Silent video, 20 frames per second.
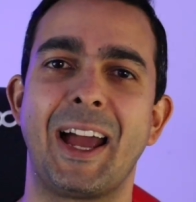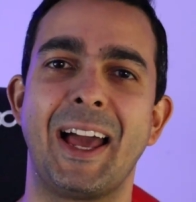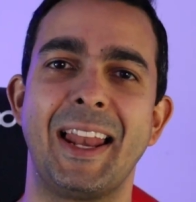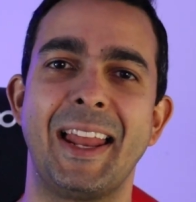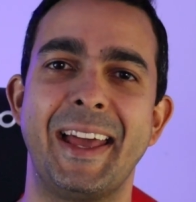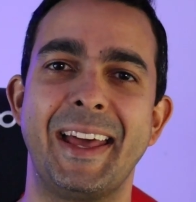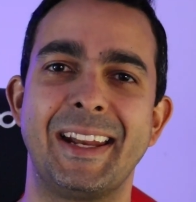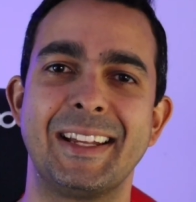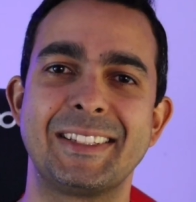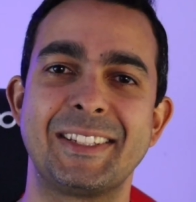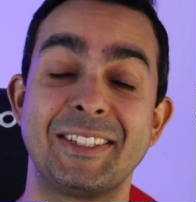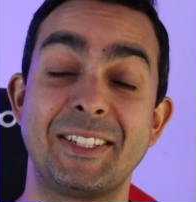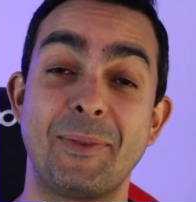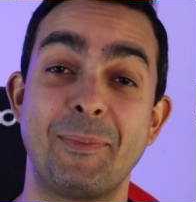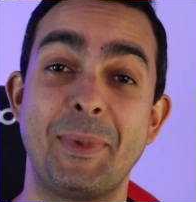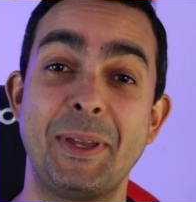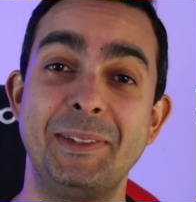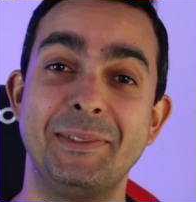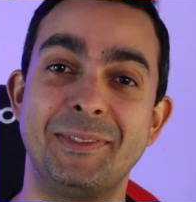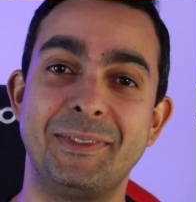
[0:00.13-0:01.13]
galera, seja
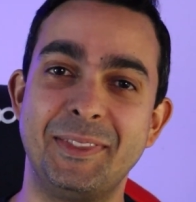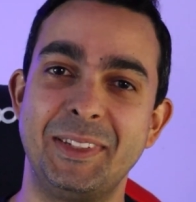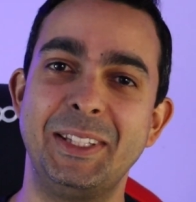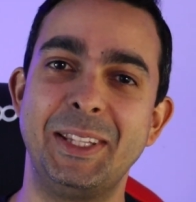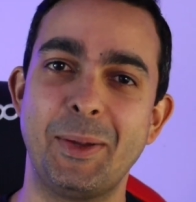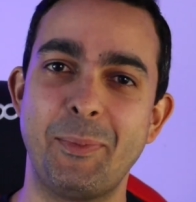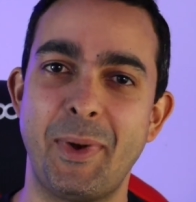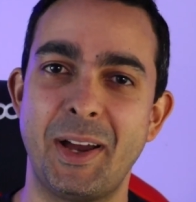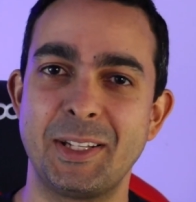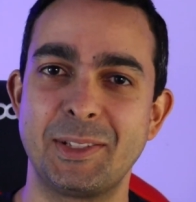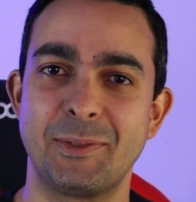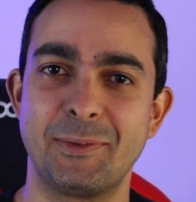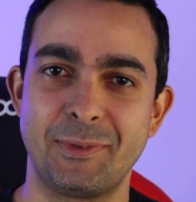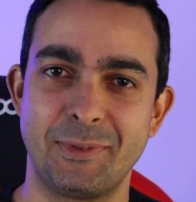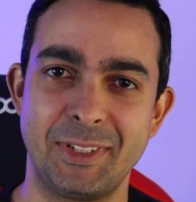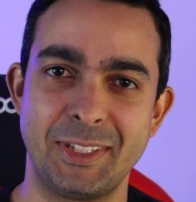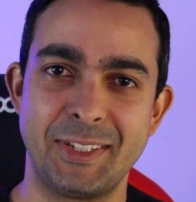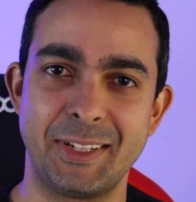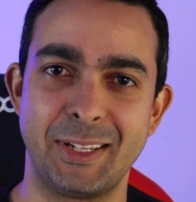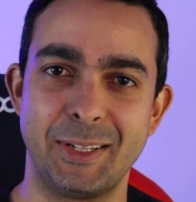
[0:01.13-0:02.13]
bem-vindo a mais um
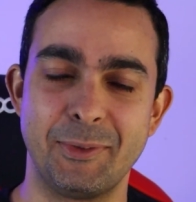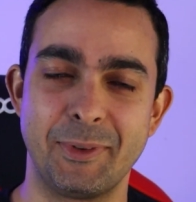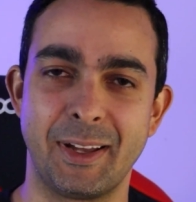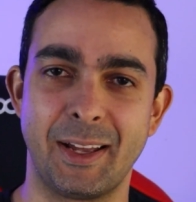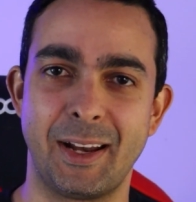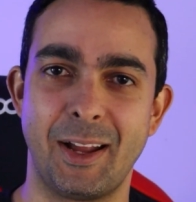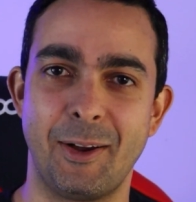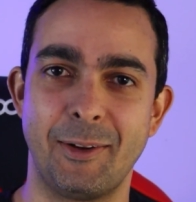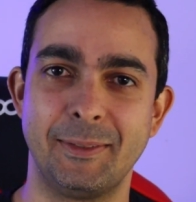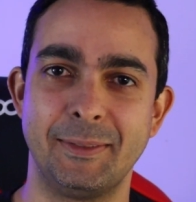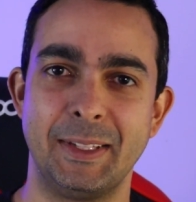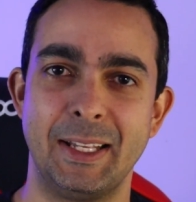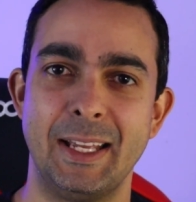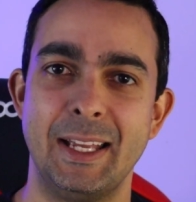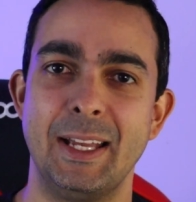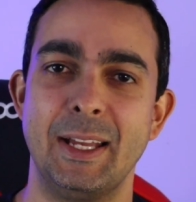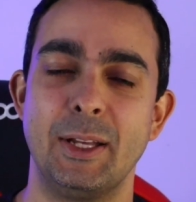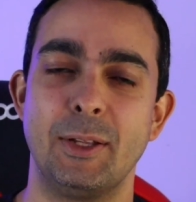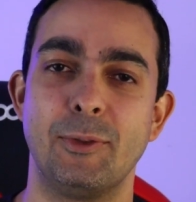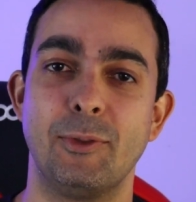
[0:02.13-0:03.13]
vídeo aqui no canal.
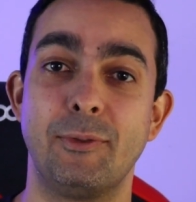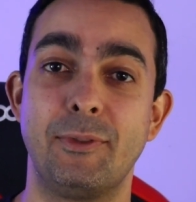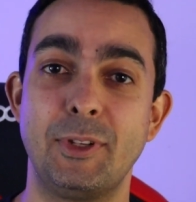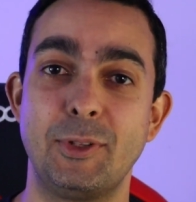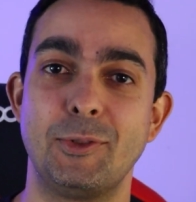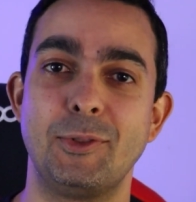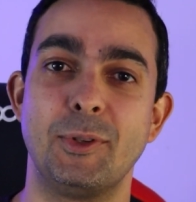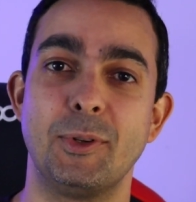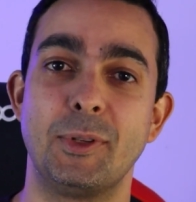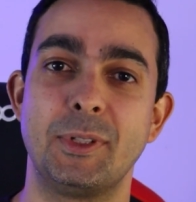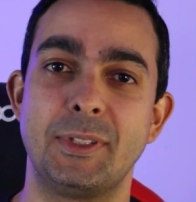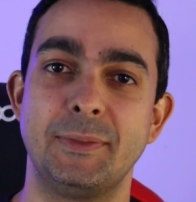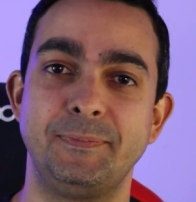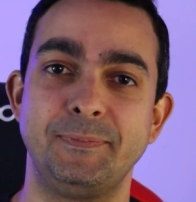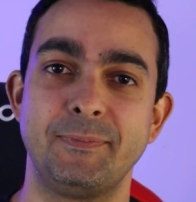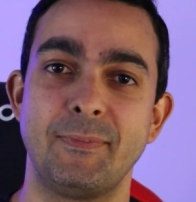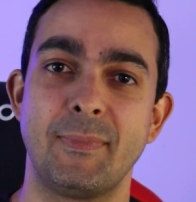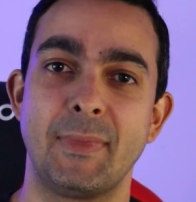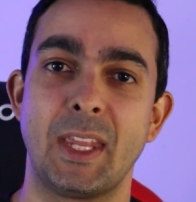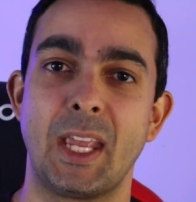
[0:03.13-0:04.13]
No vídeo de hoje
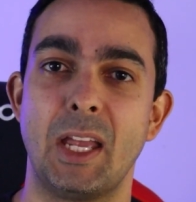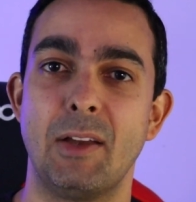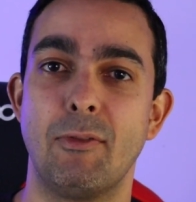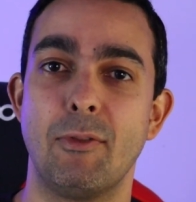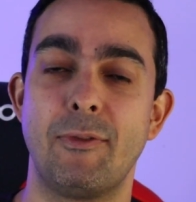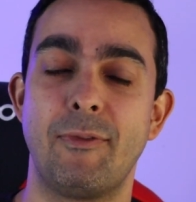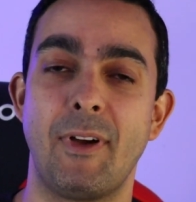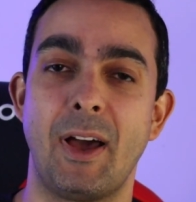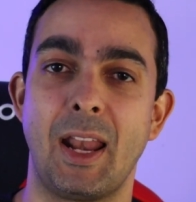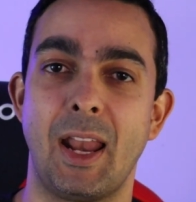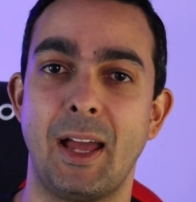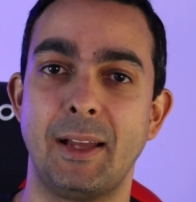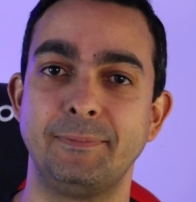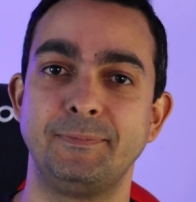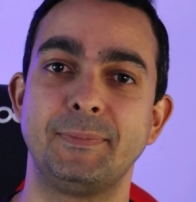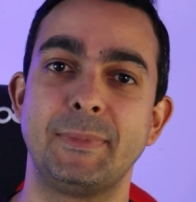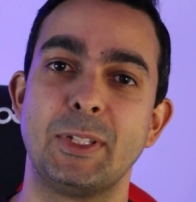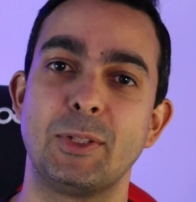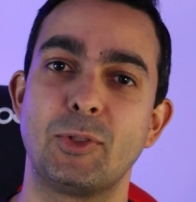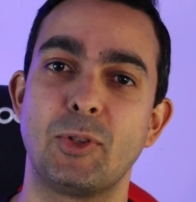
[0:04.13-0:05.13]
eu vou
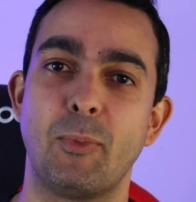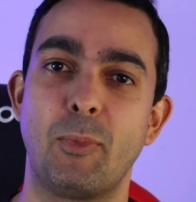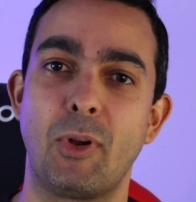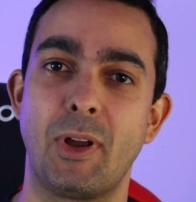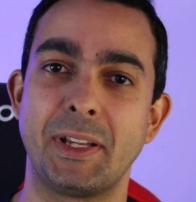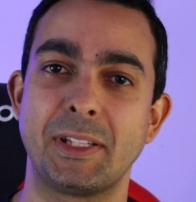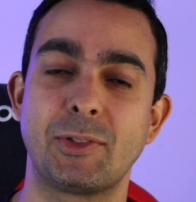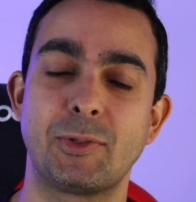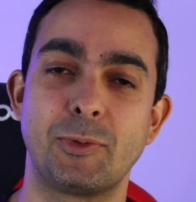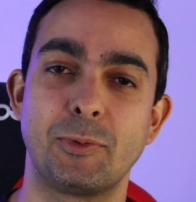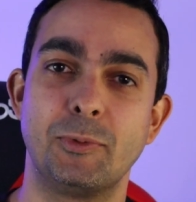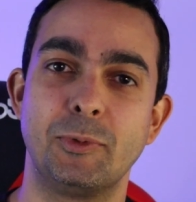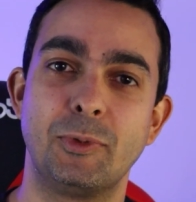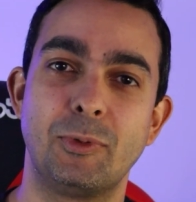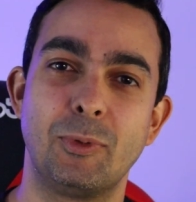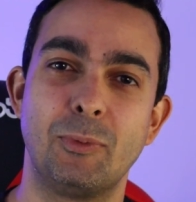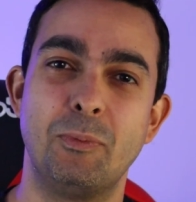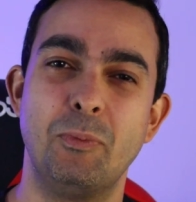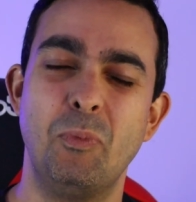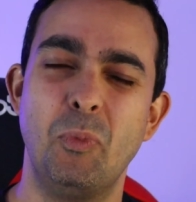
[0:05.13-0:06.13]
falar sobre um
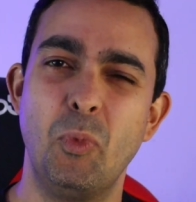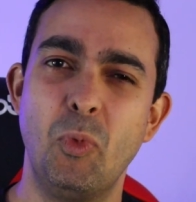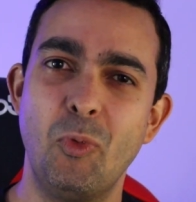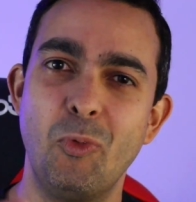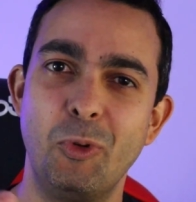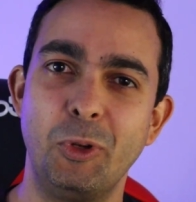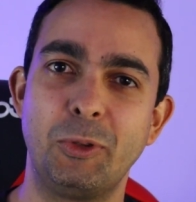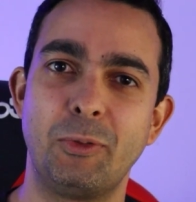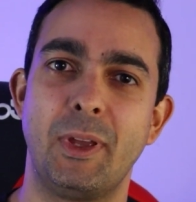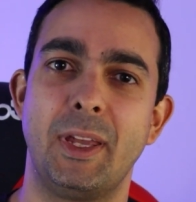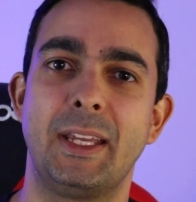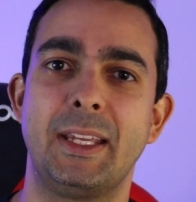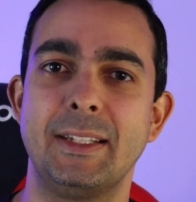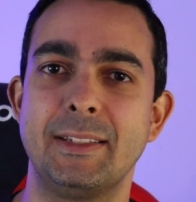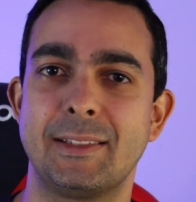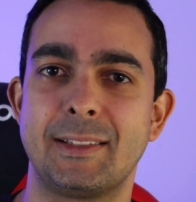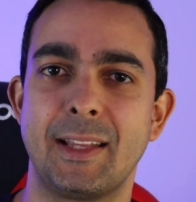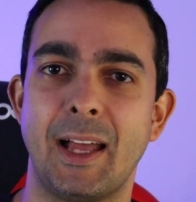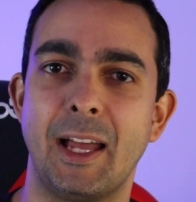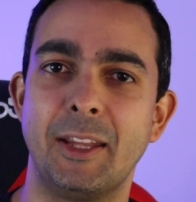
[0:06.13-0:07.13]
assunto muito
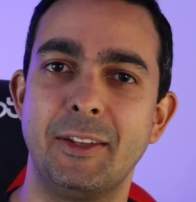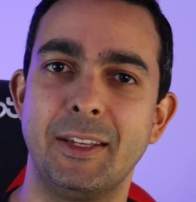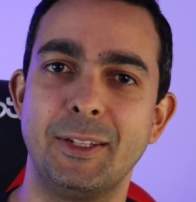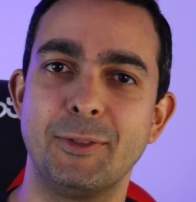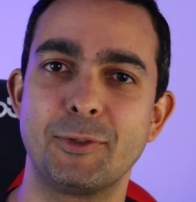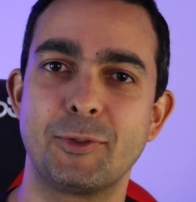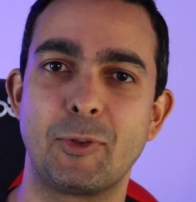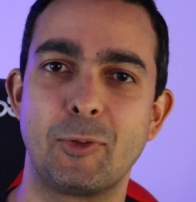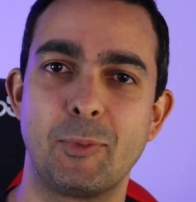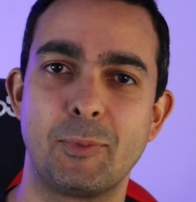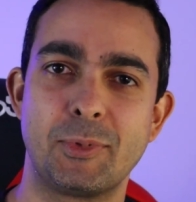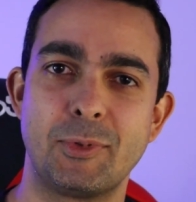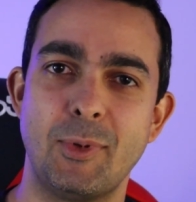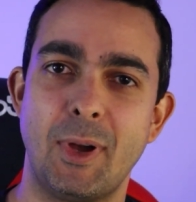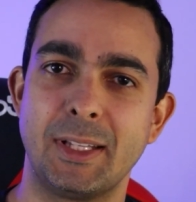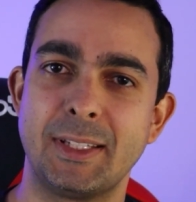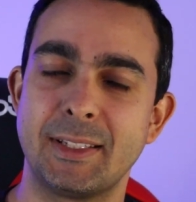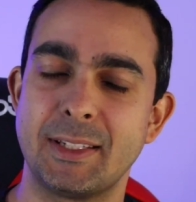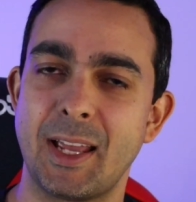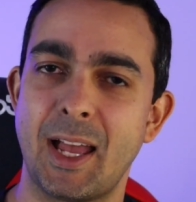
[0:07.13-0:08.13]
requisitado aí nos grupos do
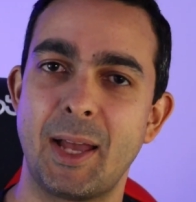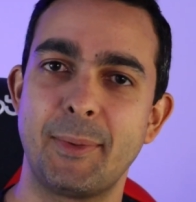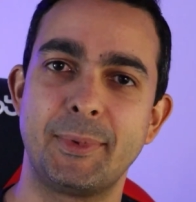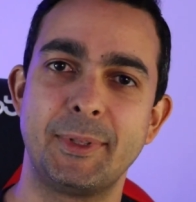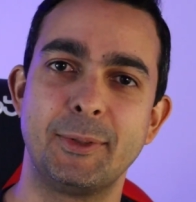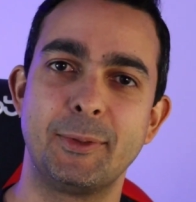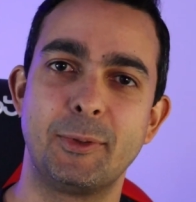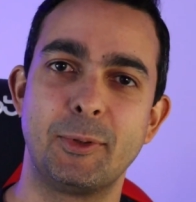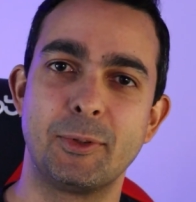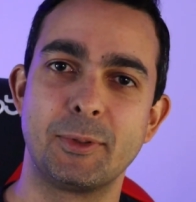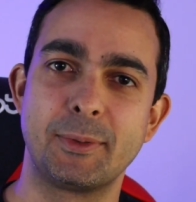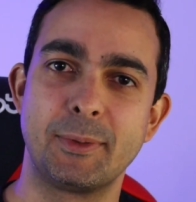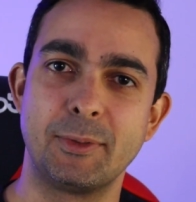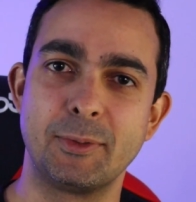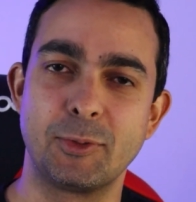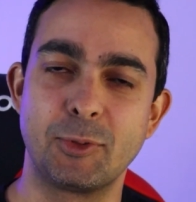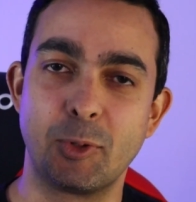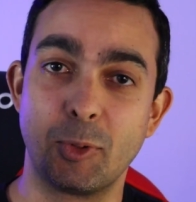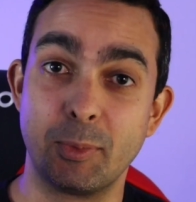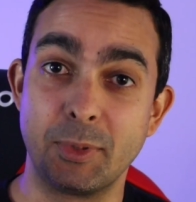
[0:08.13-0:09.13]
WhatsApp, no gru
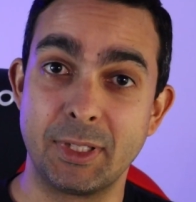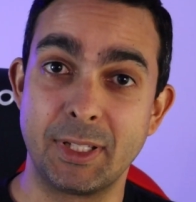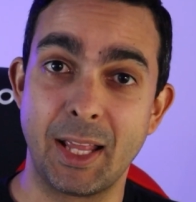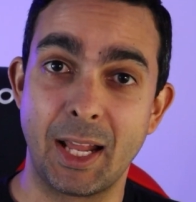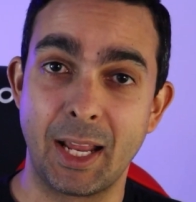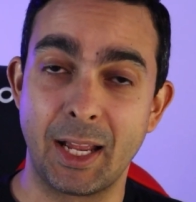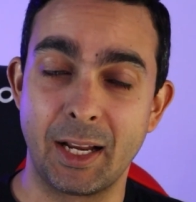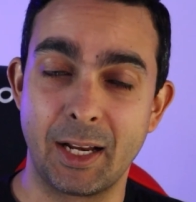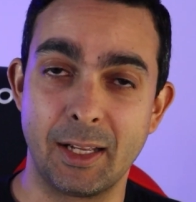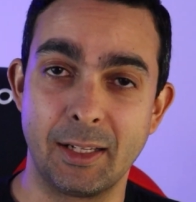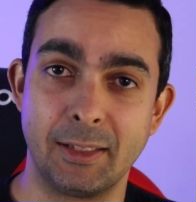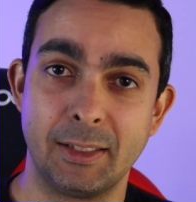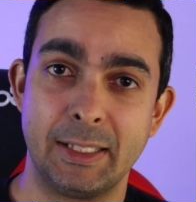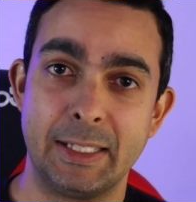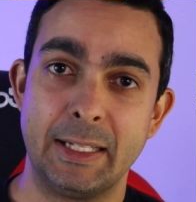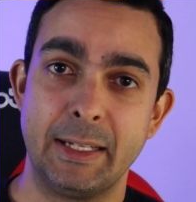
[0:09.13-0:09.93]
nos grupos do Telegram.